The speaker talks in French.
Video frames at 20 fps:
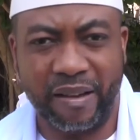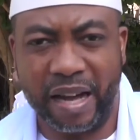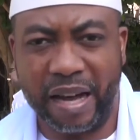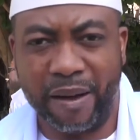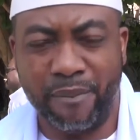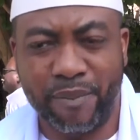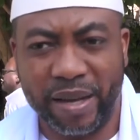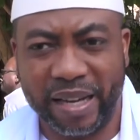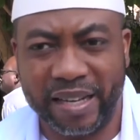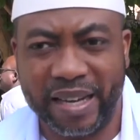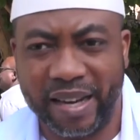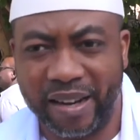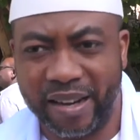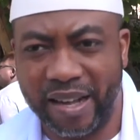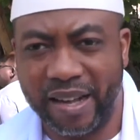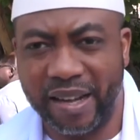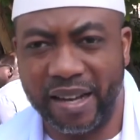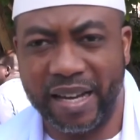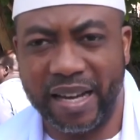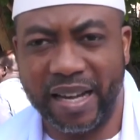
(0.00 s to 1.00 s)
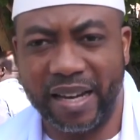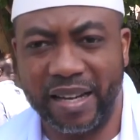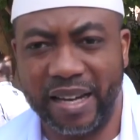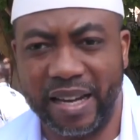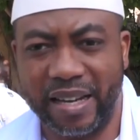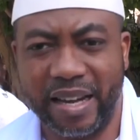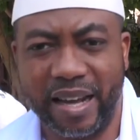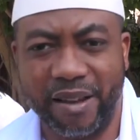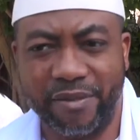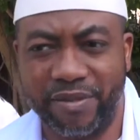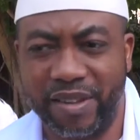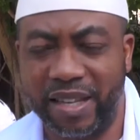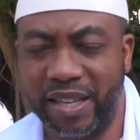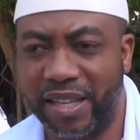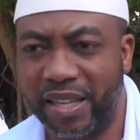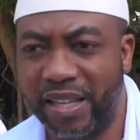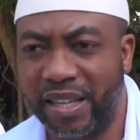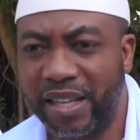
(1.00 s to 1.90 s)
en, perdant la, vie